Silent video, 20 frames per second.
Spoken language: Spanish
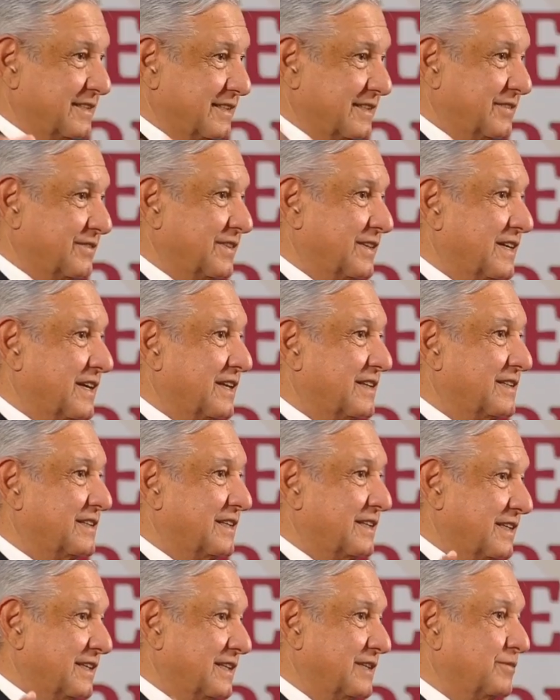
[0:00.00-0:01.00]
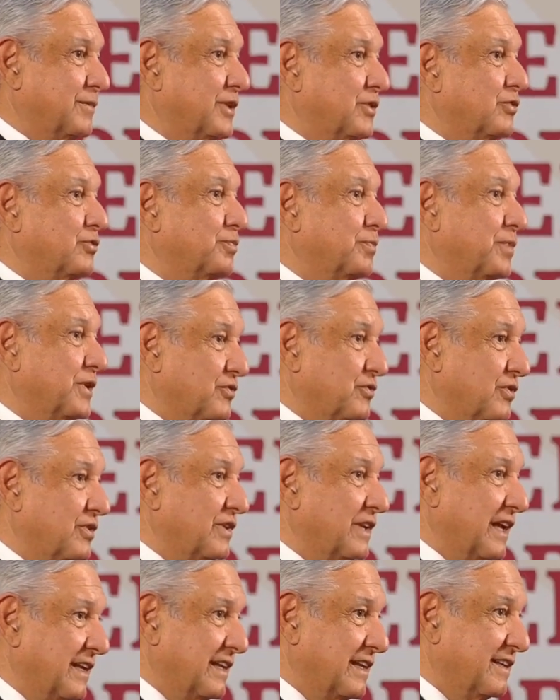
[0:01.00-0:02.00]
significar tener menos
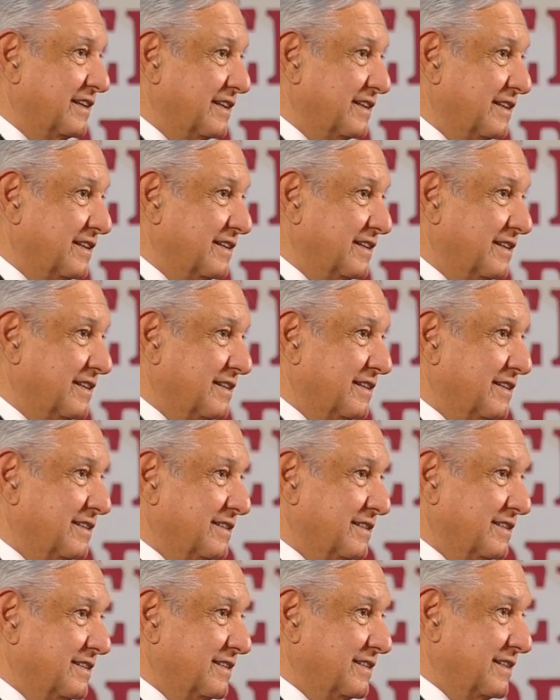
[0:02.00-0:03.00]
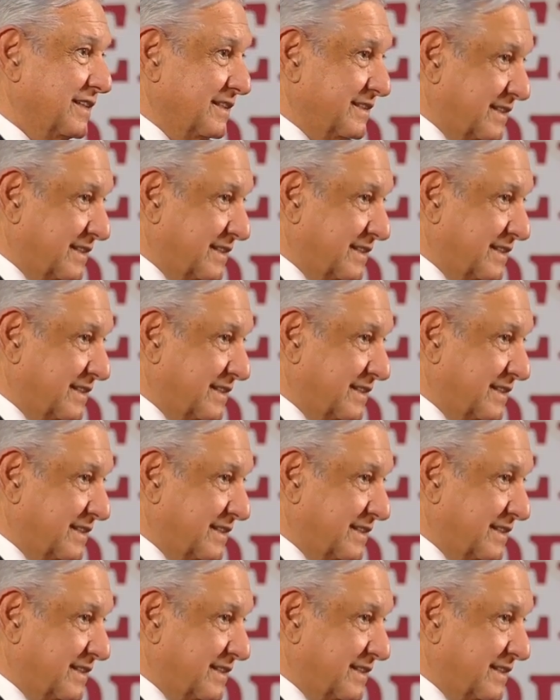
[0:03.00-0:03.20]
personal. Ya